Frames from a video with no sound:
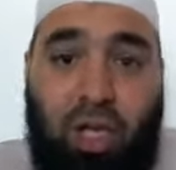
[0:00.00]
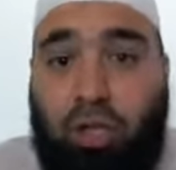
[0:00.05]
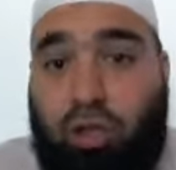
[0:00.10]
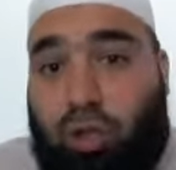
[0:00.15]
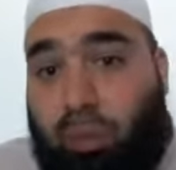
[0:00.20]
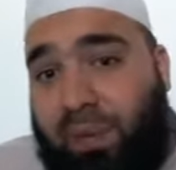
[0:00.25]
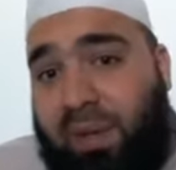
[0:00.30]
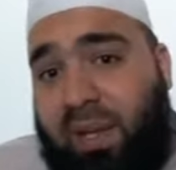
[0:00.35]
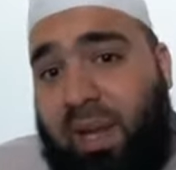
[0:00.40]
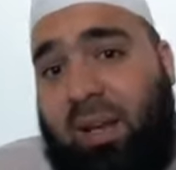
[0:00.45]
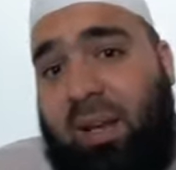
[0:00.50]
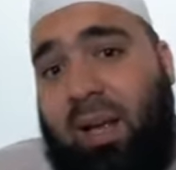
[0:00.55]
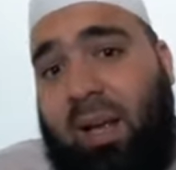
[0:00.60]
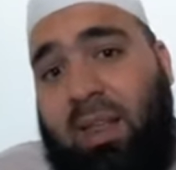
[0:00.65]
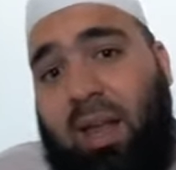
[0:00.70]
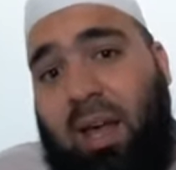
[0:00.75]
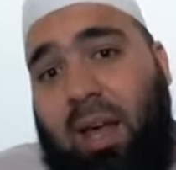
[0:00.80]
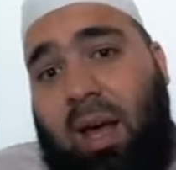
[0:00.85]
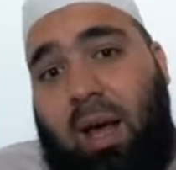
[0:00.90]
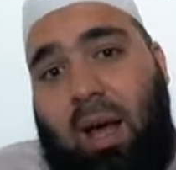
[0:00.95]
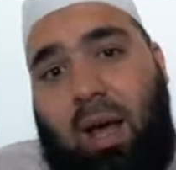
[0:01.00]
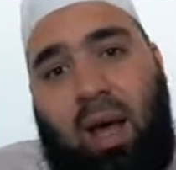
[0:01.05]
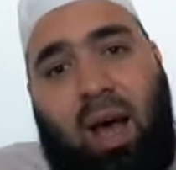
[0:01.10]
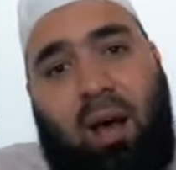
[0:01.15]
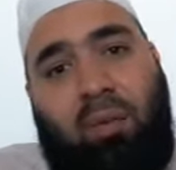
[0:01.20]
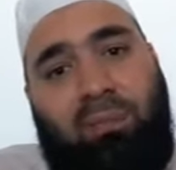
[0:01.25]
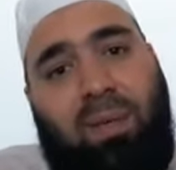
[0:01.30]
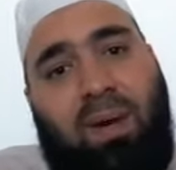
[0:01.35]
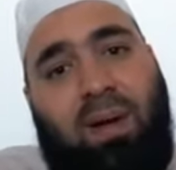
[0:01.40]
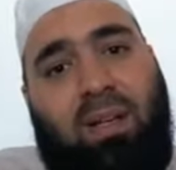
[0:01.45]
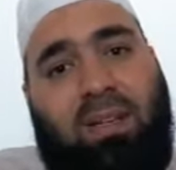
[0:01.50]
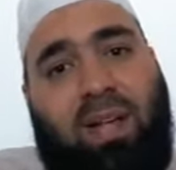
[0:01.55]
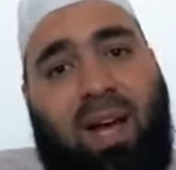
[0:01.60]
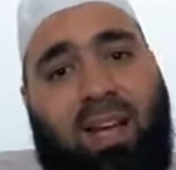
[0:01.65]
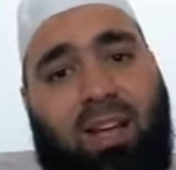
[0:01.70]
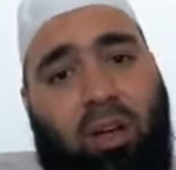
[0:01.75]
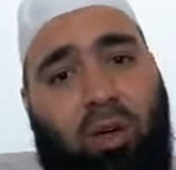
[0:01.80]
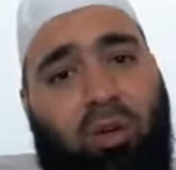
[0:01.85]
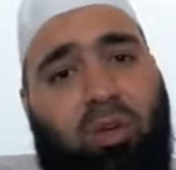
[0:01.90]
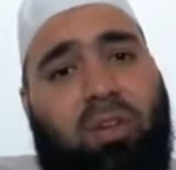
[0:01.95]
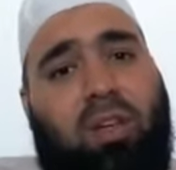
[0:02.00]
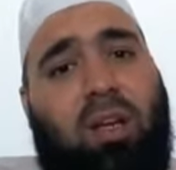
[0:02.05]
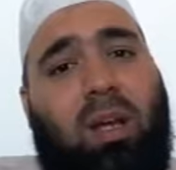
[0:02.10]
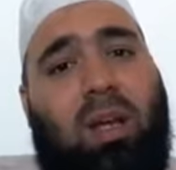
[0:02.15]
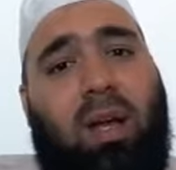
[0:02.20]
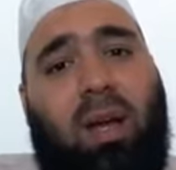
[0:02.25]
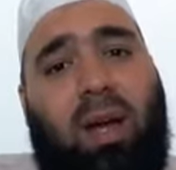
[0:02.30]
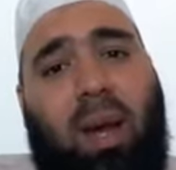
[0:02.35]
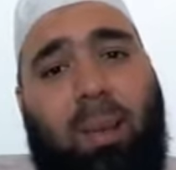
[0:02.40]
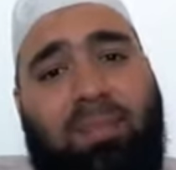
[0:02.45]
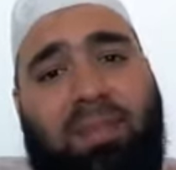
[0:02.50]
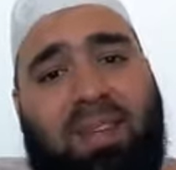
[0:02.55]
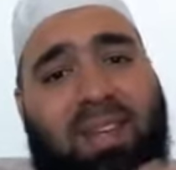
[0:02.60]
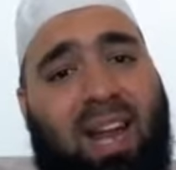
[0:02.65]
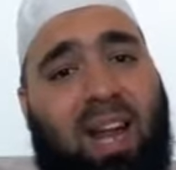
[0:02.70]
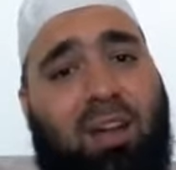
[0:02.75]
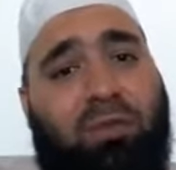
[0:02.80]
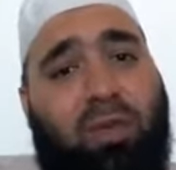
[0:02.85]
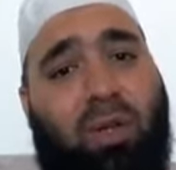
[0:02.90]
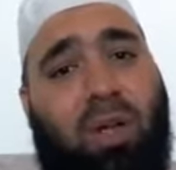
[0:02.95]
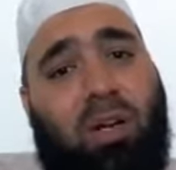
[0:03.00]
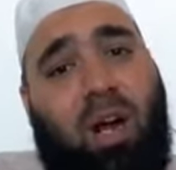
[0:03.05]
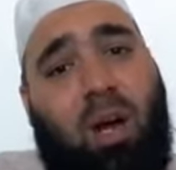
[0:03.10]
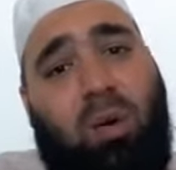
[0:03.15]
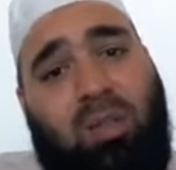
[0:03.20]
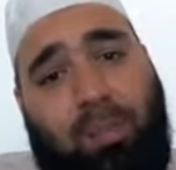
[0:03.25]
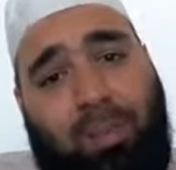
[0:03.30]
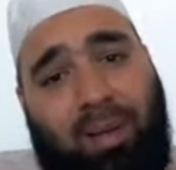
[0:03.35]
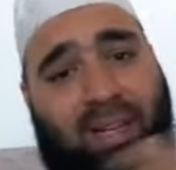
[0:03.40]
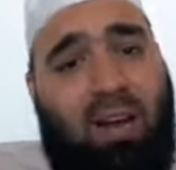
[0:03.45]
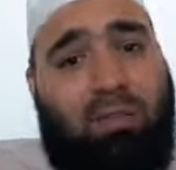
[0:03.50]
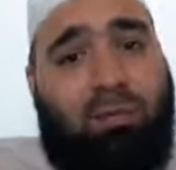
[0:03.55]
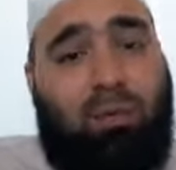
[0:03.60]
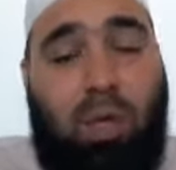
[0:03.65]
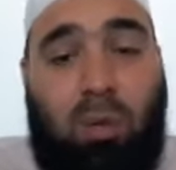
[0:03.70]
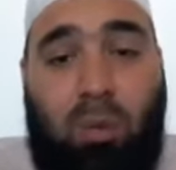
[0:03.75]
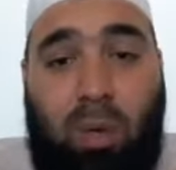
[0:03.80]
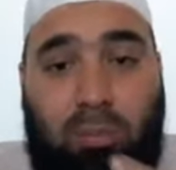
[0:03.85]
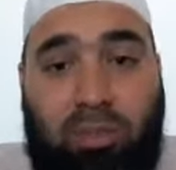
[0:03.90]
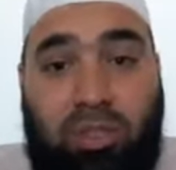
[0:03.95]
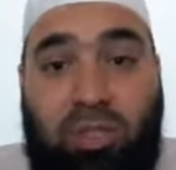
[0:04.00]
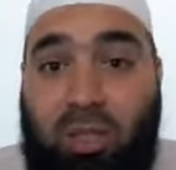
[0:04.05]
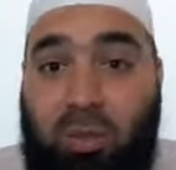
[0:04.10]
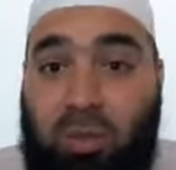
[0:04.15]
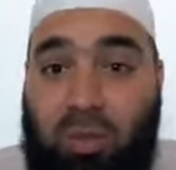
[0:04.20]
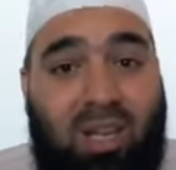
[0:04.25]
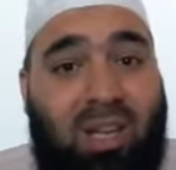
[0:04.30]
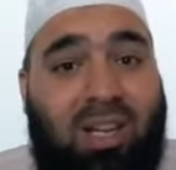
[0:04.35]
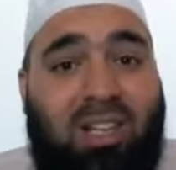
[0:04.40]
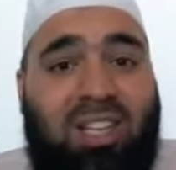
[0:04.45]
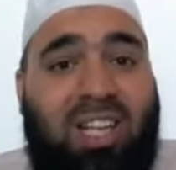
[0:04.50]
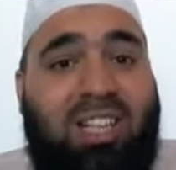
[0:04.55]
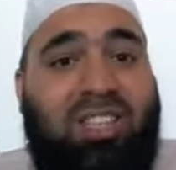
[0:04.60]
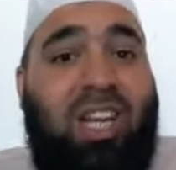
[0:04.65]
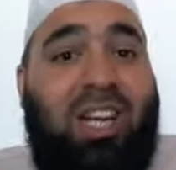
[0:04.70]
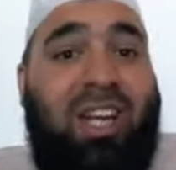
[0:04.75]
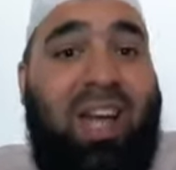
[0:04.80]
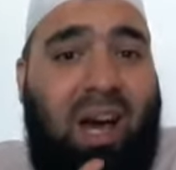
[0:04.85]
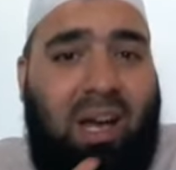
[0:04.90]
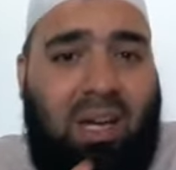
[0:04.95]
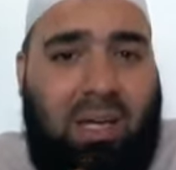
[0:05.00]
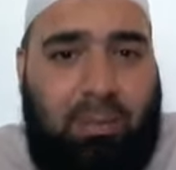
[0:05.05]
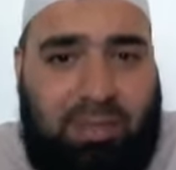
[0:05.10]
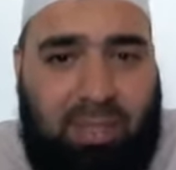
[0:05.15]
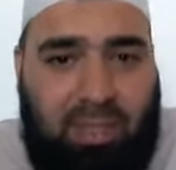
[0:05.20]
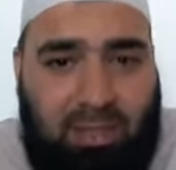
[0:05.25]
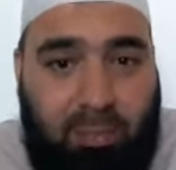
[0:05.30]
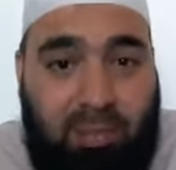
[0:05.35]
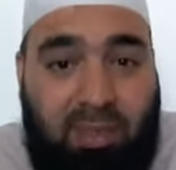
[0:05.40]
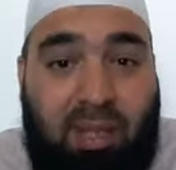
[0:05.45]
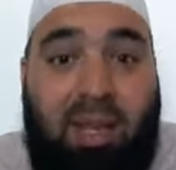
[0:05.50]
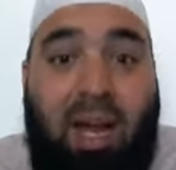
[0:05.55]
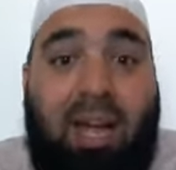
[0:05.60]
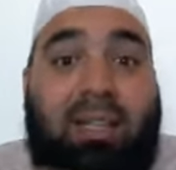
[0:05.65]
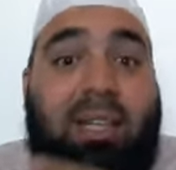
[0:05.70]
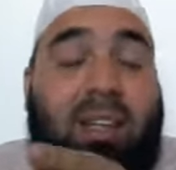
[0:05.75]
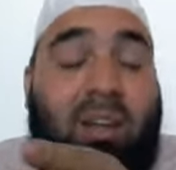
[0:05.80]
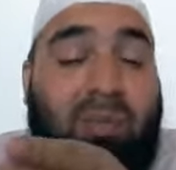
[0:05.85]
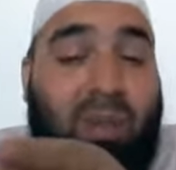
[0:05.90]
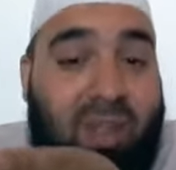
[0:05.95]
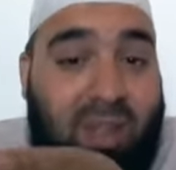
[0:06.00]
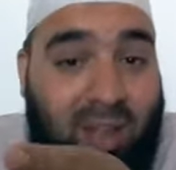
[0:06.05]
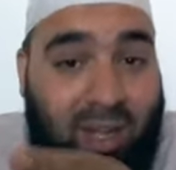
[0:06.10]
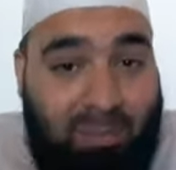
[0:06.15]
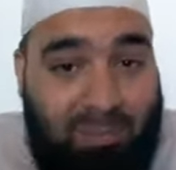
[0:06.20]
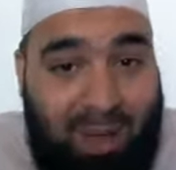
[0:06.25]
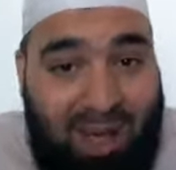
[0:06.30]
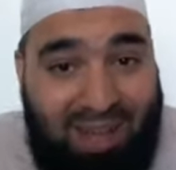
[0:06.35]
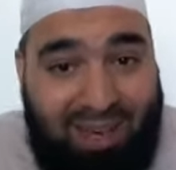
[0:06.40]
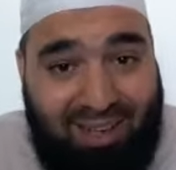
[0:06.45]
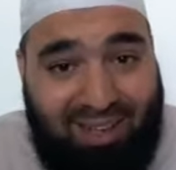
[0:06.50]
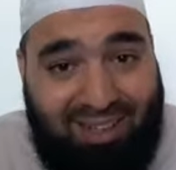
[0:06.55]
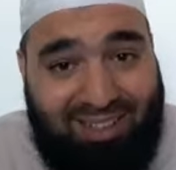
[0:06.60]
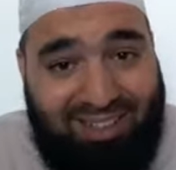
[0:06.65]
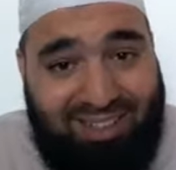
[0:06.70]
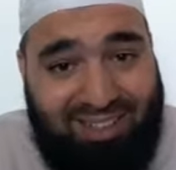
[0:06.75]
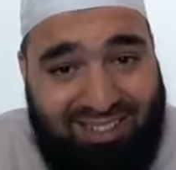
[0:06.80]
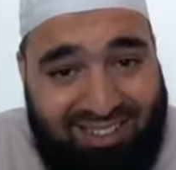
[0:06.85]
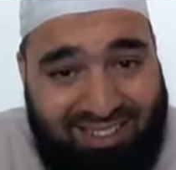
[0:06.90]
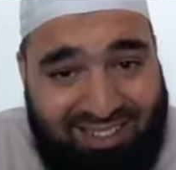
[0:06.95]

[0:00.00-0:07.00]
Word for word: شو في انا اذا انفقت على عرسي 50000 دولار او 70000 دولار وين المشكله ليش الشريعه حرمت التبذير لحتى تحفظ لك مالك